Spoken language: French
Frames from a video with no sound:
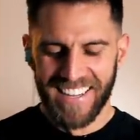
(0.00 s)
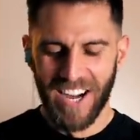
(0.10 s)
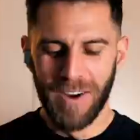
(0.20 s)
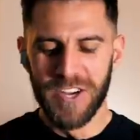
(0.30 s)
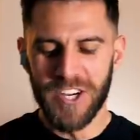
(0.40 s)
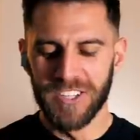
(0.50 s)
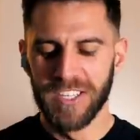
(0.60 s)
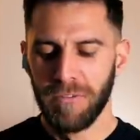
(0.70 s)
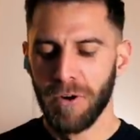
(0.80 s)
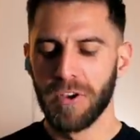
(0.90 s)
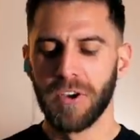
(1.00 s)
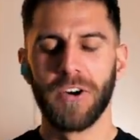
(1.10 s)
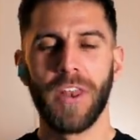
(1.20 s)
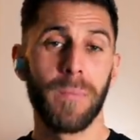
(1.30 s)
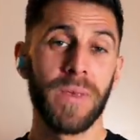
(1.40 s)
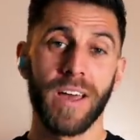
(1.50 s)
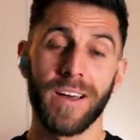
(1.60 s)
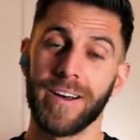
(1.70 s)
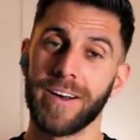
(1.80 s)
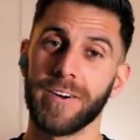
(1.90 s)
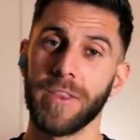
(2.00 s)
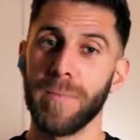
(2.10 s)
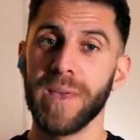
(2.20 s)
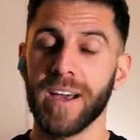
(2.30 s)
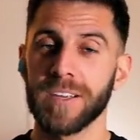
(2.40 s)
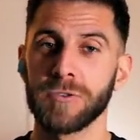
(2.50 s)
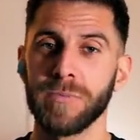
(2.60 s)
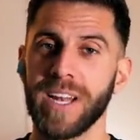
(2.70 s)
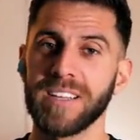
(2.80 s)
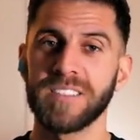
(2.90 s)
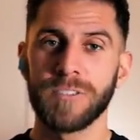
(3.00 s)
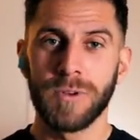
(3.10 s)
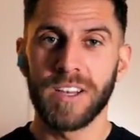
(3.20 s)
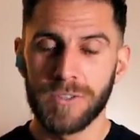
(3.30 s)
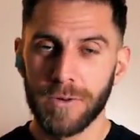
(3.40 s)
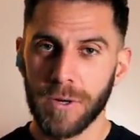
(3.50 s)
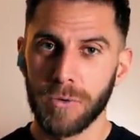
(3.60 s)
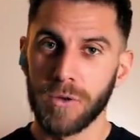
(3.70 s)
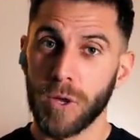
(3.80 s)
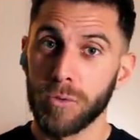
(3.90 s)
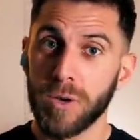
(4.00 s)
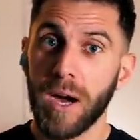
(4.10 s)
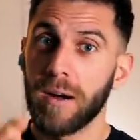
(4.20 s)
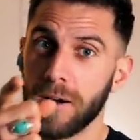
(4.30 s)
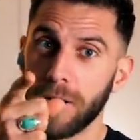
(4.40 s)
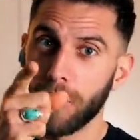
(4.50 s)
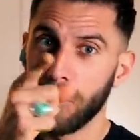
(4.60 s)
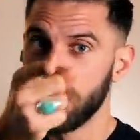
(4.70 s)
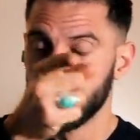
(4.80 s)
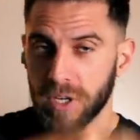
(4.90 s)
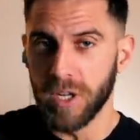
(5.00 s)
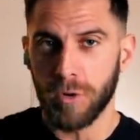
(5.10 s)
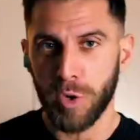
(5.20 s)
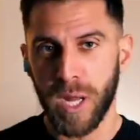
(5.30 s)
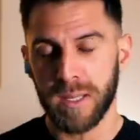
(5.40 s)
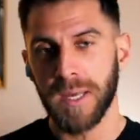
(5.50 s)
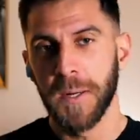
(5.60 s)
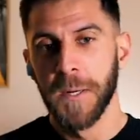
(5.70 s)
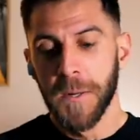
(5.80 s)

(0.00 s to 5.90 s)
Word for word: Non, mais j'en dis, Flo, qu'on a, bien, euh, a bien résumé la situation. Écoute, en tout cas, euh, vous qui nous regardez,